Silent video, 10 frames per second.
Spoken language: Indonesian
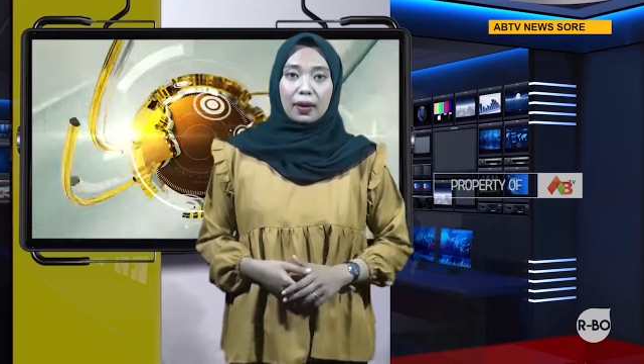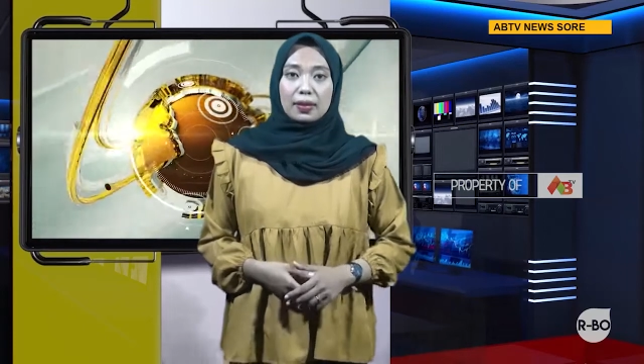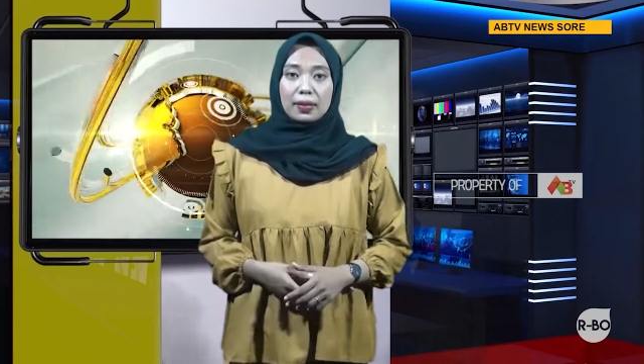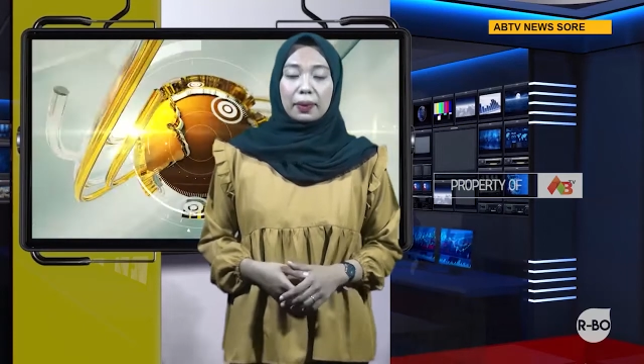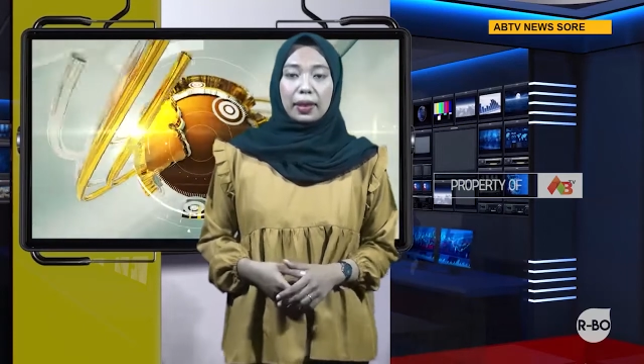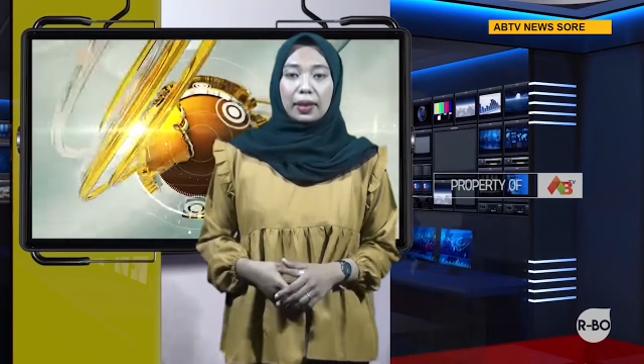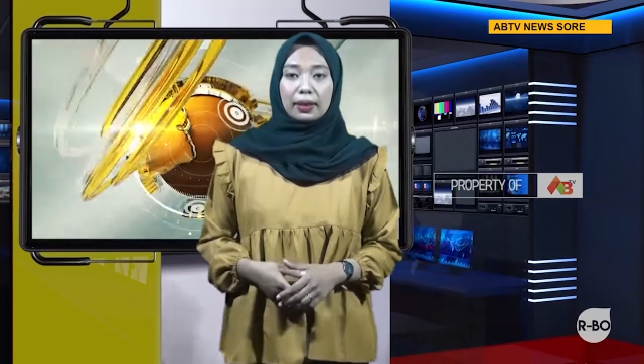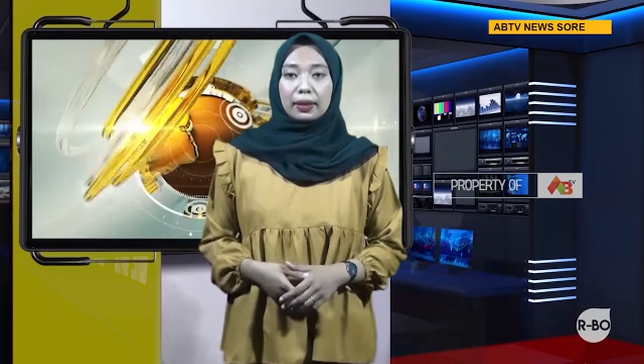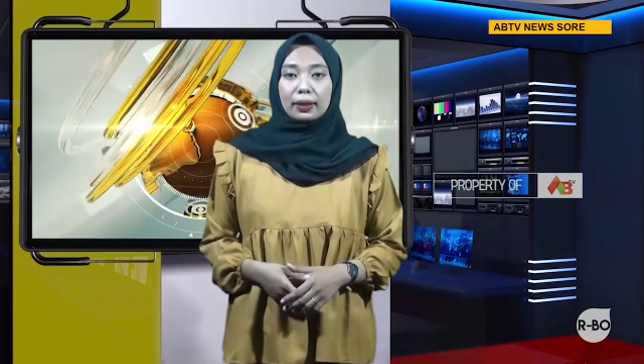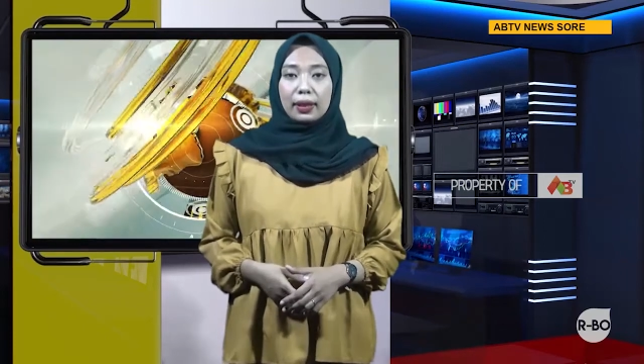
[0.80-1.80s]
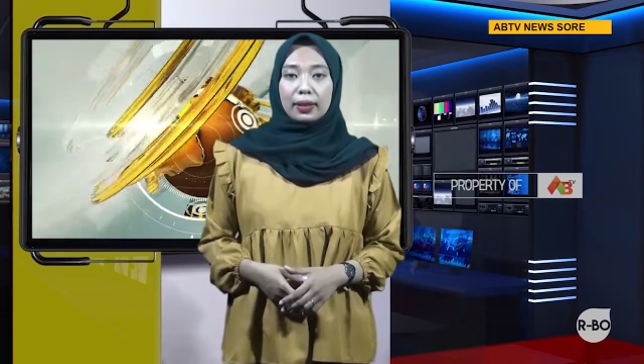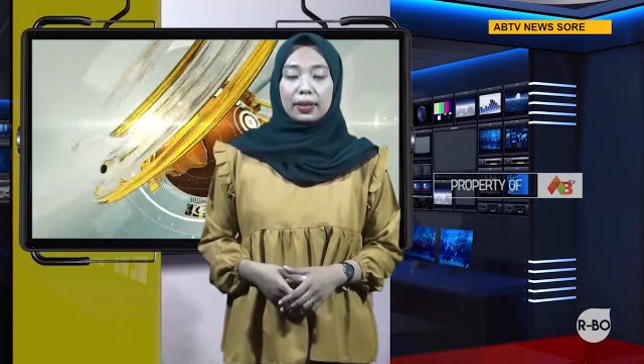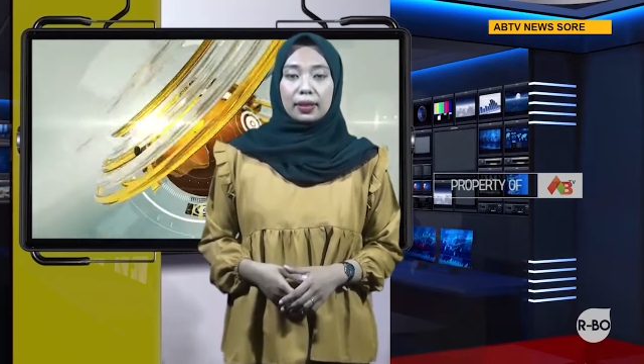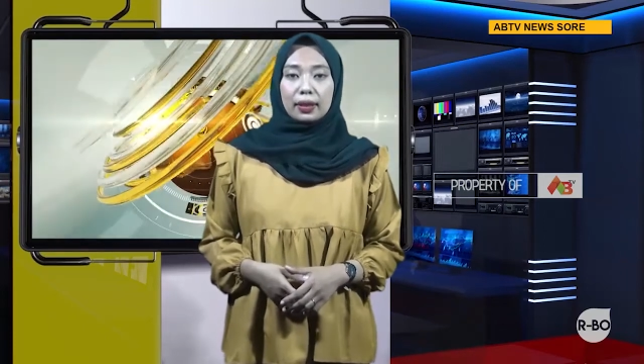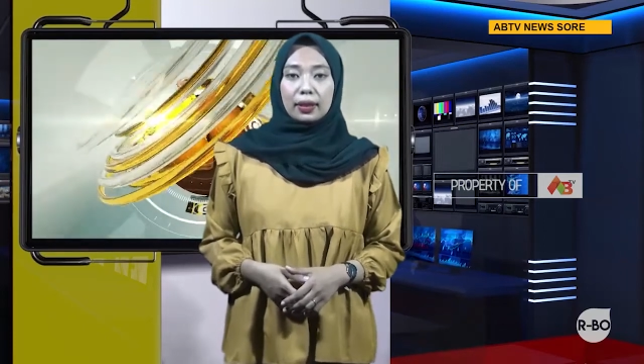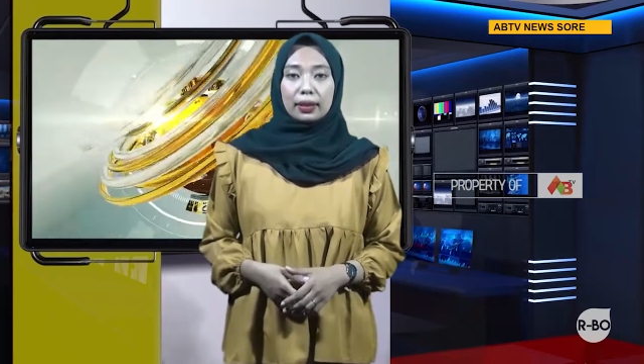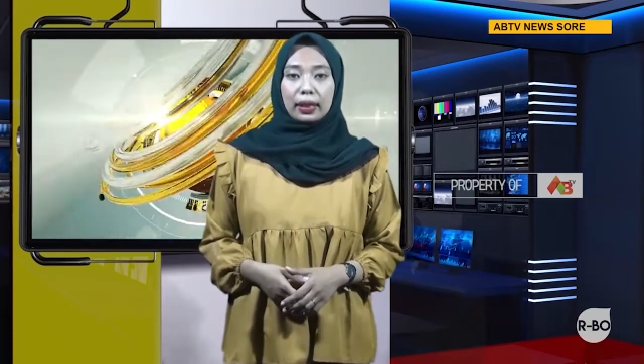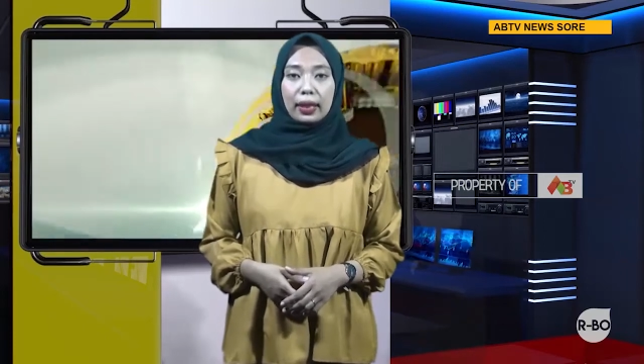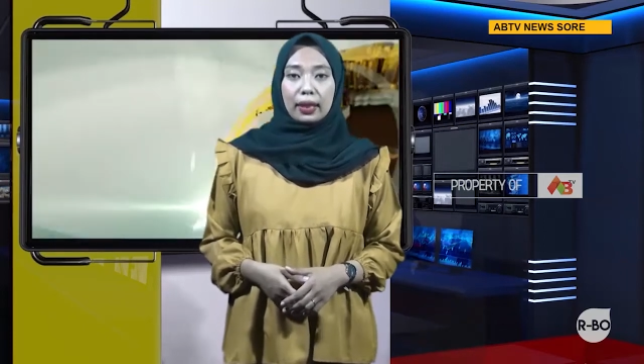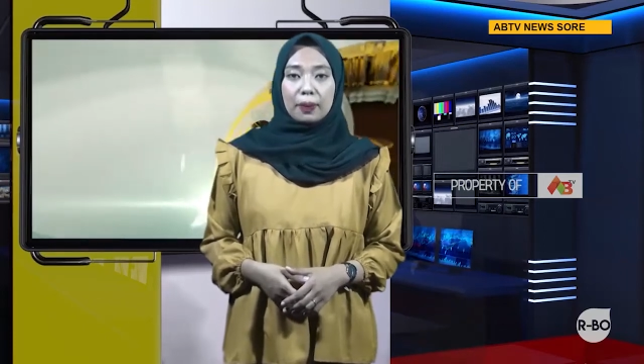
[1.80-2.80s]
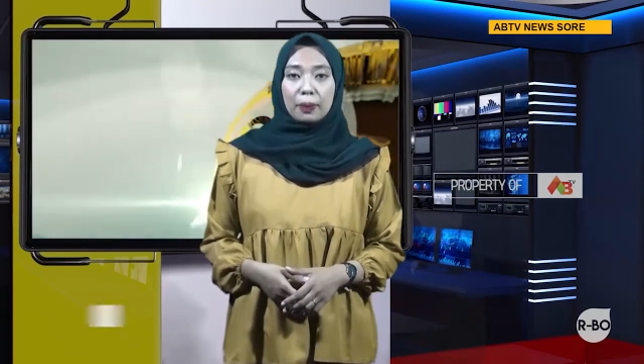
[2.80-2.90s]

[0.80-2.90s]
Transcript: Kisah menarik tentang Jenderal TNI